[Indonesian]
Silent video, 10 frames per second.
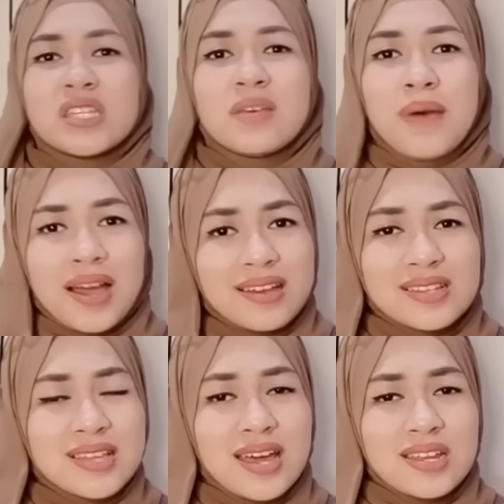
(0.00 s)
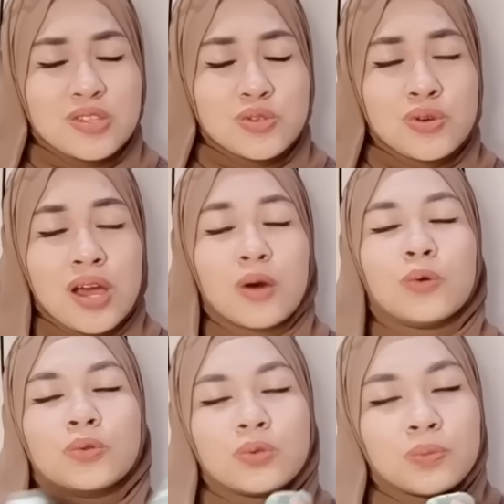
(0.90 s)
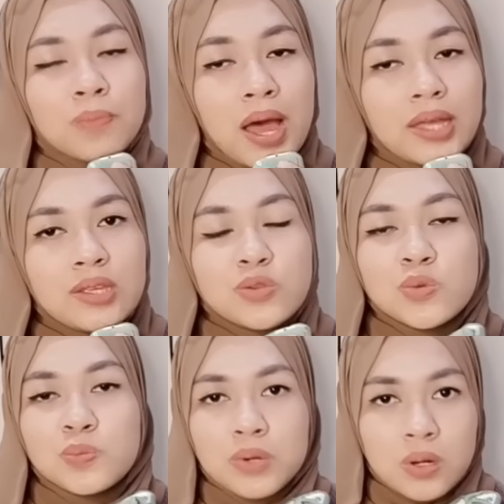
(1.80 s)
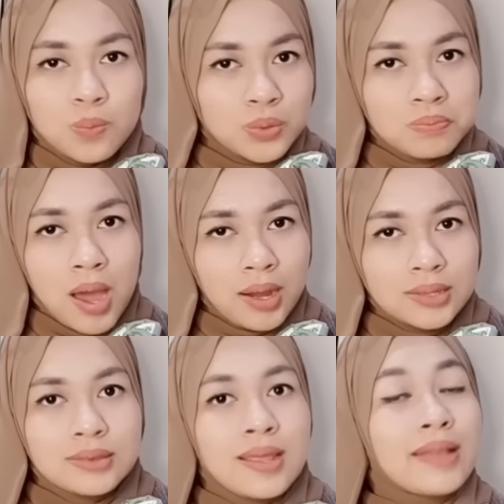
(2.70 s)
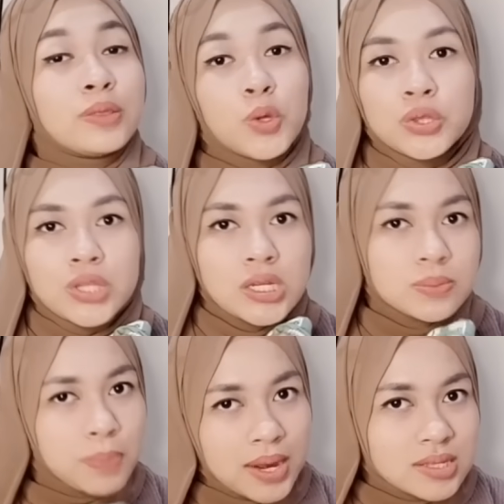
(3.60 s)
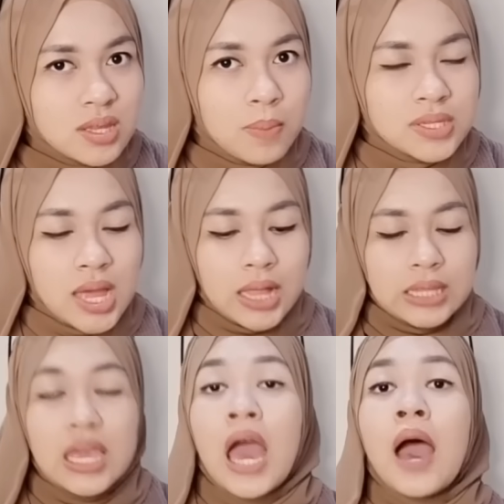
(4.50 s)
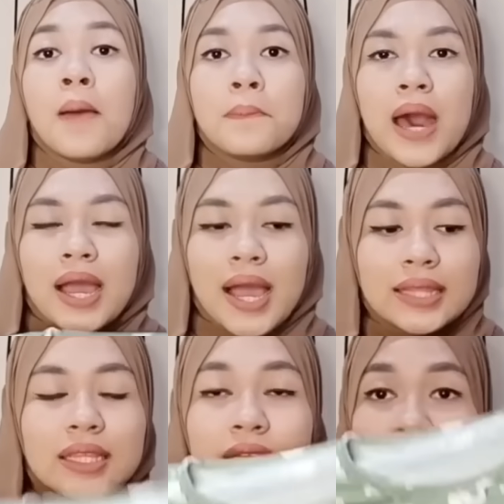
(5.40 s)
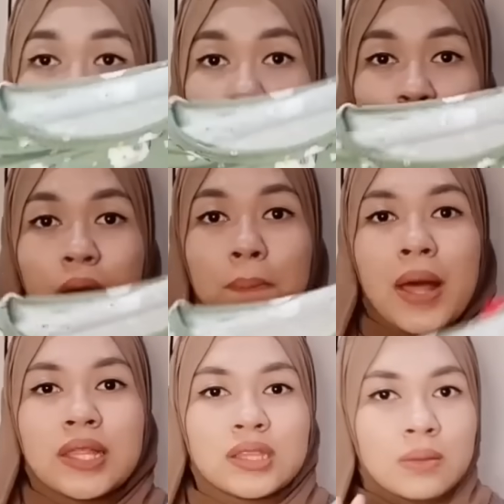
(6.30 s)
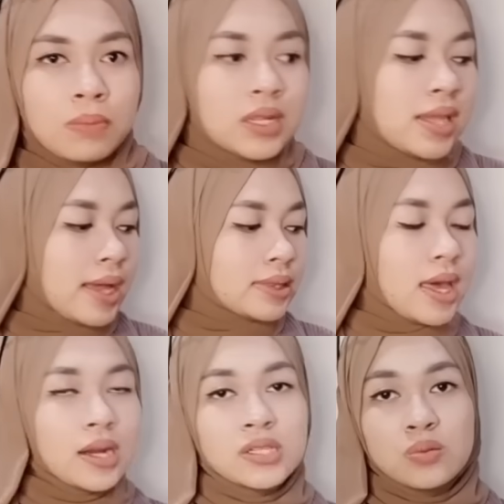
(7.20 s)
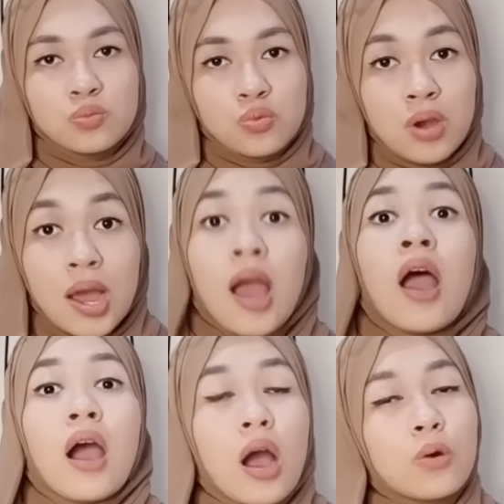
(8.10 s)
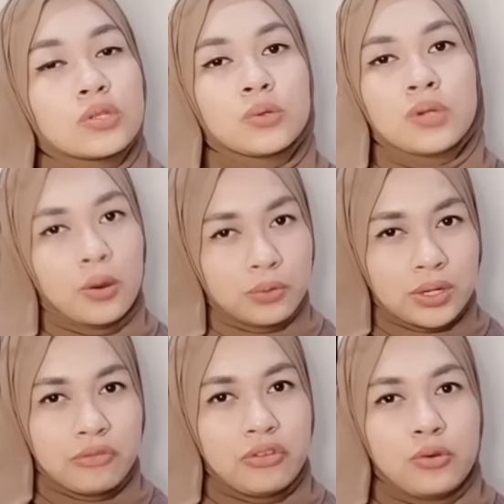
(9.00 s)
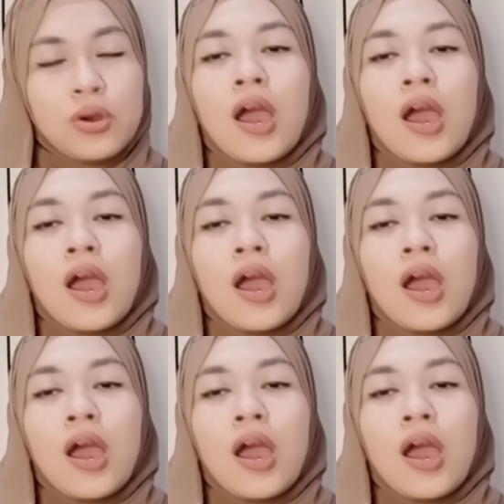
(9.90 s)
sih dipakai keseharian juga untuk bahannya super lembut banget dan no transparan sama sekali. Bahkan ini tuh yang paling tebel di antara semua kaos yang udah aku review.